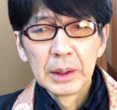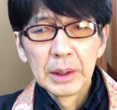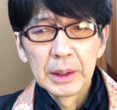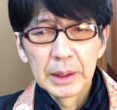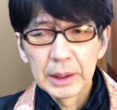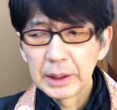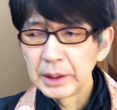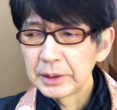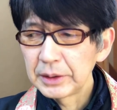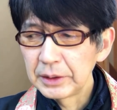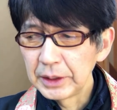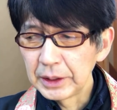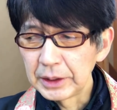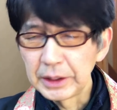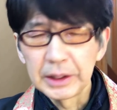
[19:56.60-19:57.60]
えー、
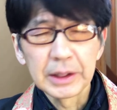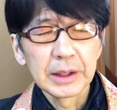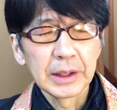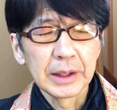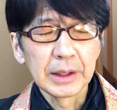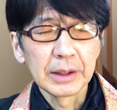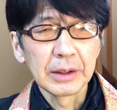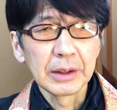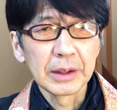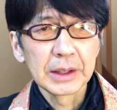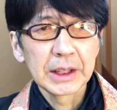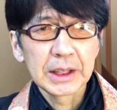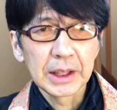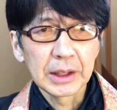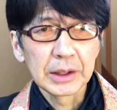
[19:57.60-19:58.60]
常に、えー、
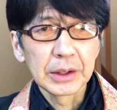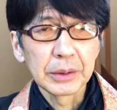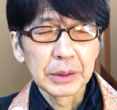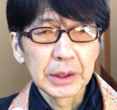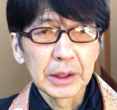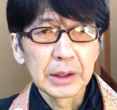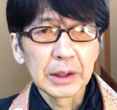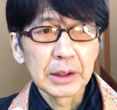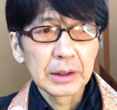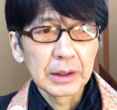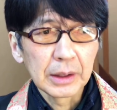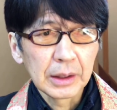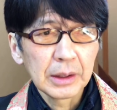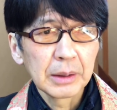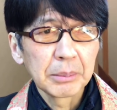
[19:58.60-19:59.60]
慕っておいでになっ
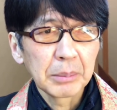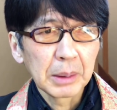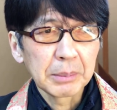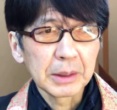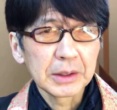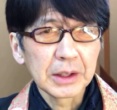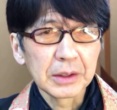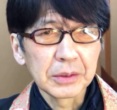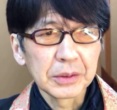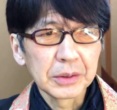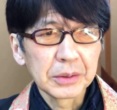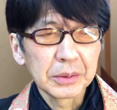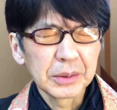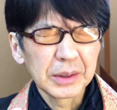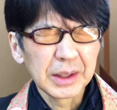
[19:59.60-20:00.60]
たパパさんの
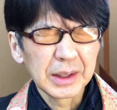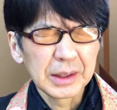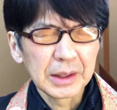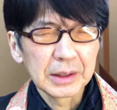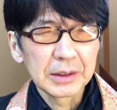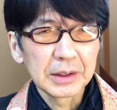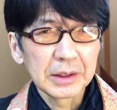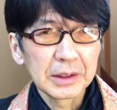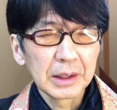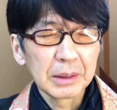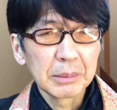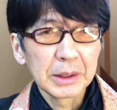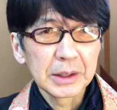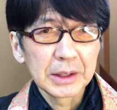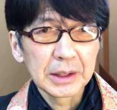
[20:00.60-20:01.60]
言うことやったら絶
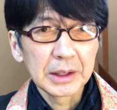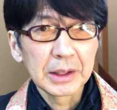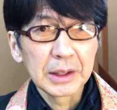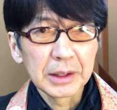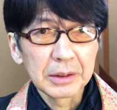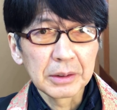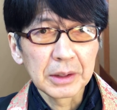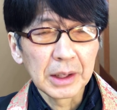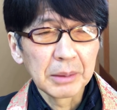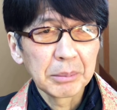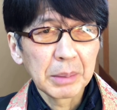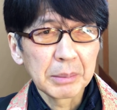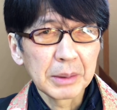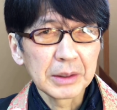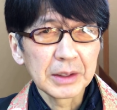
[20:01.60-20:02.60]
間違いないとか
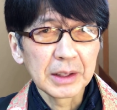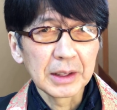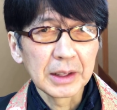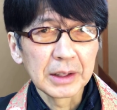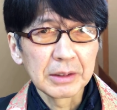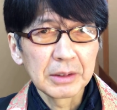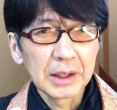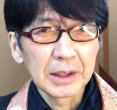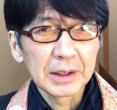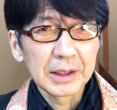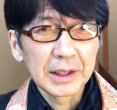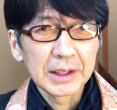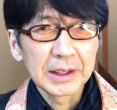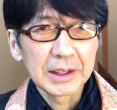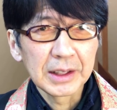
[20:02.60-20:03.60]
パパさんがいるから
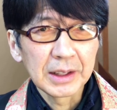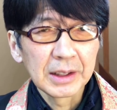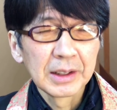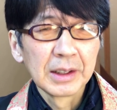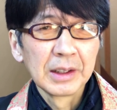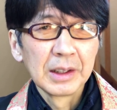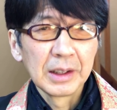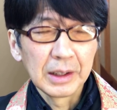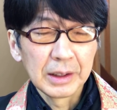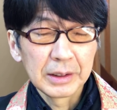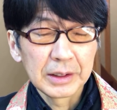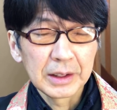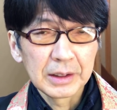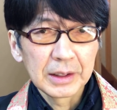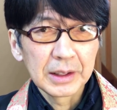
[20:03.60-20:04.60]
大事や、えー、
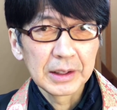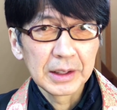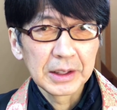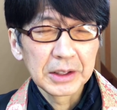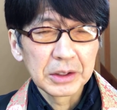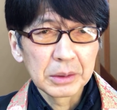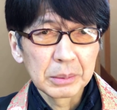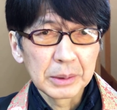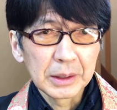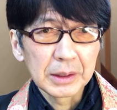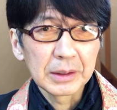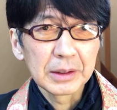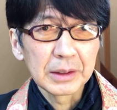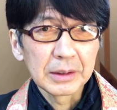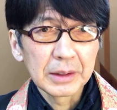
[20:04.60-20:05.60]
絶対大丈夫やっ
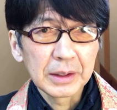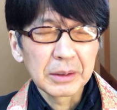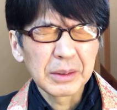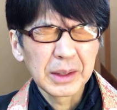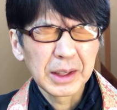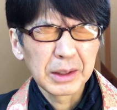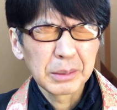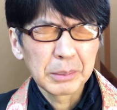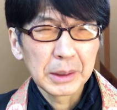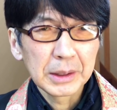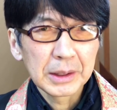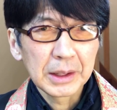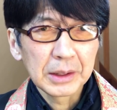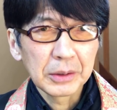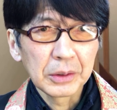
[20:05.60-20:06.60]
ていうねこれ
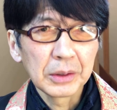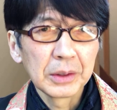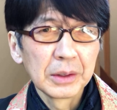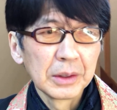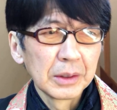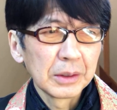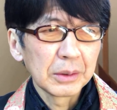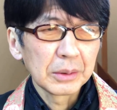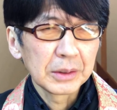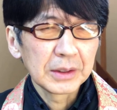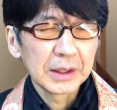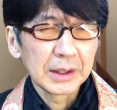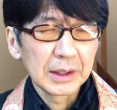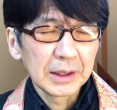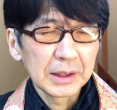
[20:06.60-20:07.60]
アルバータの奥
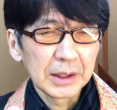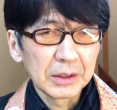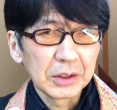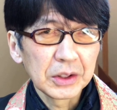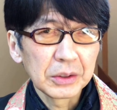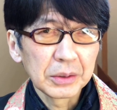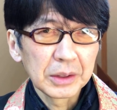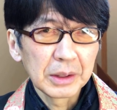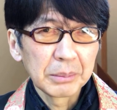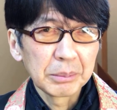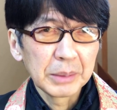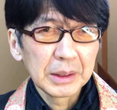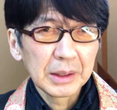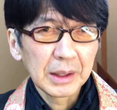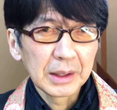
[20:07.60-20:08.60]
さん方の証言
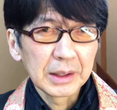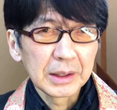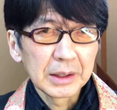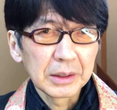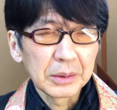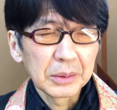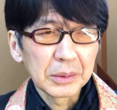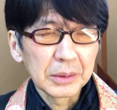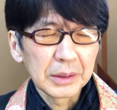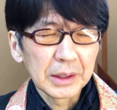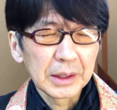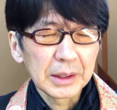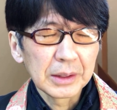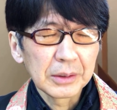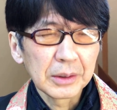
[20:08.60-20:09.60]
みんな言えることや
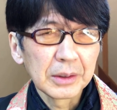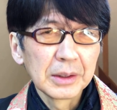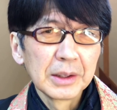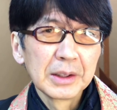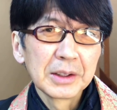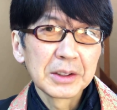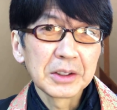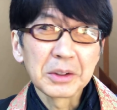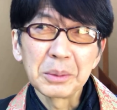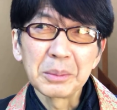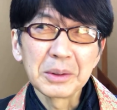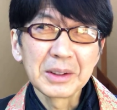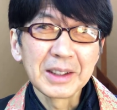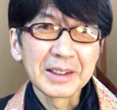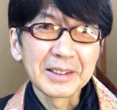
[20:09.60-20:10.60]
けどそう
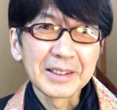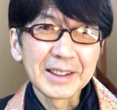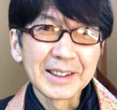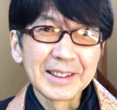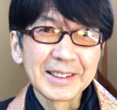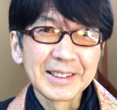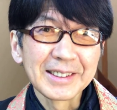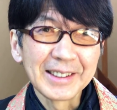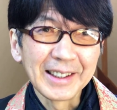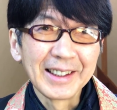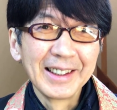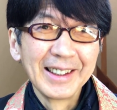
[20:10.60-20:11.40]
思った時にですね